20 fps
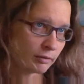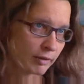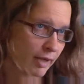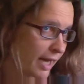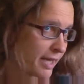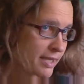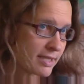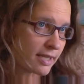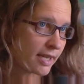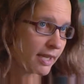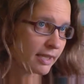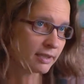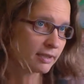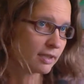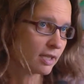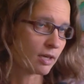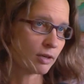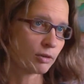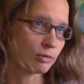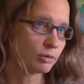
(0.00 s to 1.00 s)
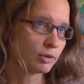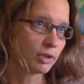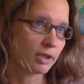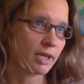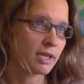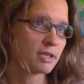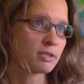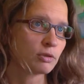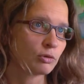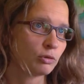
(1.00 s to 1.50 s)
Einzelhändler oder
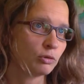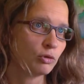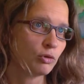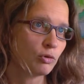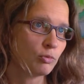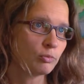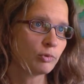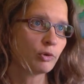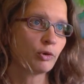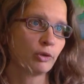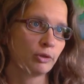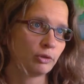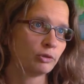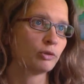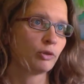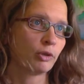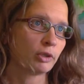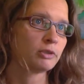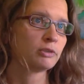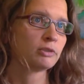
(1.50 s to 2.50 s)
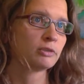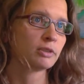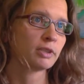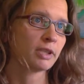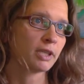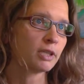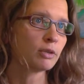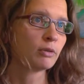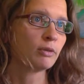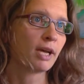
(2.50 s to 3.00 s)
Gastronomen können dort
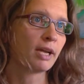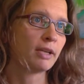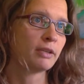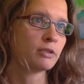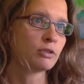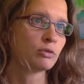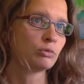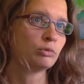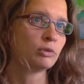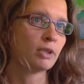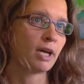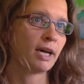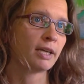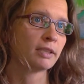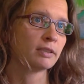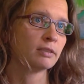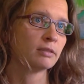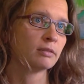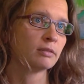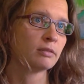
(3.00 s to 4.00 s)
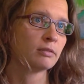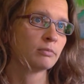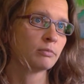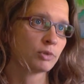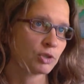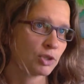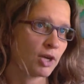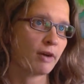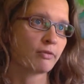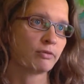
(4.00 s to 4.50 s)
regionale Zutaten
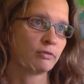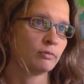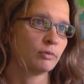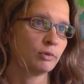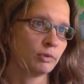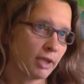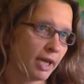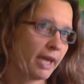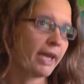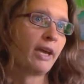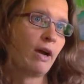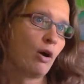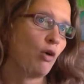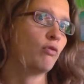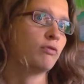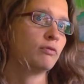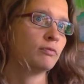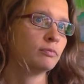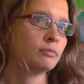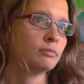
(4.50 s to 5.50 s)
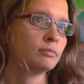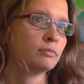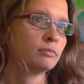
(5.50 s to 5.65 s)
beschaffen und einkaufen.